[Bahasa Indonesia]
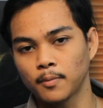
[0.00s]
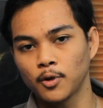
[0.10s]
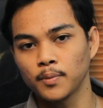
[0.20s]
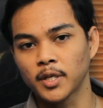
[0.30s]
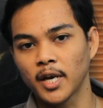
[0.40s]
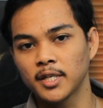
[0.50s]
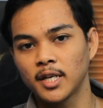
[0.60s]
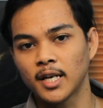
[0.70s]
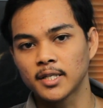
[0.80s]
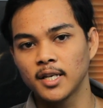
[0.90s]
Sebelum saya
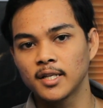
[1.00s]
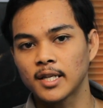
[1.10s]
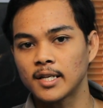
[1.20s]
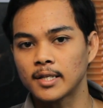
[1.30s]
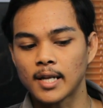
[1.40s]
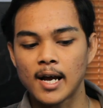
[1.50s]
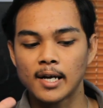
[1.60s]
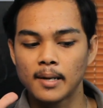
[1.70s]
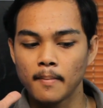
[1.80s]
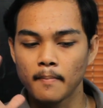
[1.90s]
jelasin
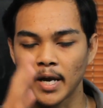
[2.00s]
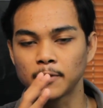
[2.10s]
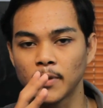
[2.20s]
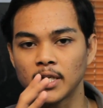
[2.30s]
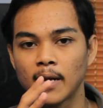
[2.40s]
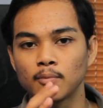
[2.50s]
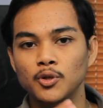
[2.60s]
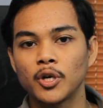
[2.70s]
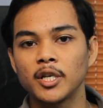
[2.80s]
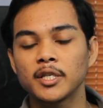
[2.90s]
tentang MaxFit
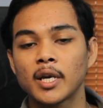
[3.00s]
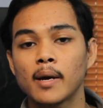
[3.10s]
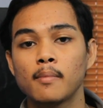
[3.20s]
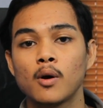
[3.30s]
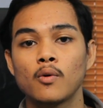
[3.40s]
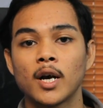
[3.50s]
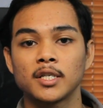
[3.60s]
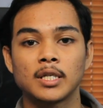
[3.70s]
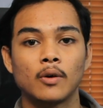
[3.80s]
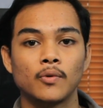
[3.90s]
67 ini, saya mau
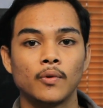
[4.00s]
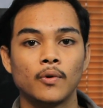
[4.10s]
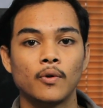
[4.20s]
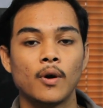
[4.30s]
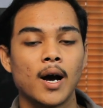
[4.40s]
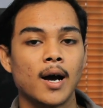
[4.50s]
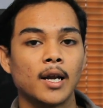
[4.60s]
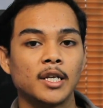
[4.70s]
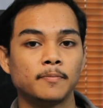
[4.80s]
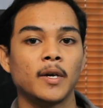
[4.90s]
kasih tahu dulu uh,
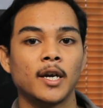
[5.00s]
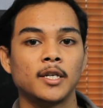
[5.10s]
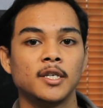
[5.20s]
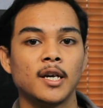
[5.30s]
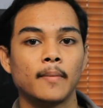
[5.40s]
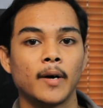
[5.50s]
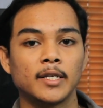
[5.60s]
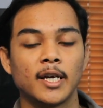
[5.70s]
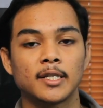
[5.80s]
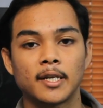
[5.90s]
list packaging apa
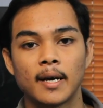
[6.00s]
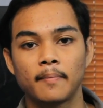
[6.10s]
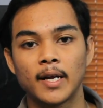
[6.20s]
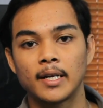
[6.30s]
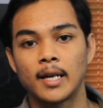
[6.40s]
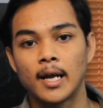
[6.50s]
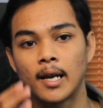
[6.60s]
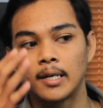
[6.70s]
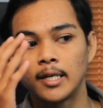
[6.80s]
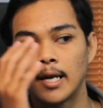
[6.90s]
aja yang terdapat
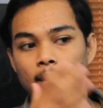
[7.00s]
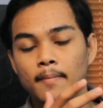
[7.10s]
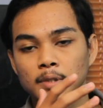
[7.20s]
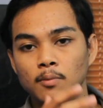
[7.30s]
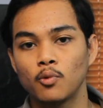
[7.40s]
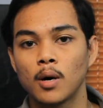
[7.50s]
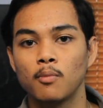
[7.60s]
da di dalam sebuah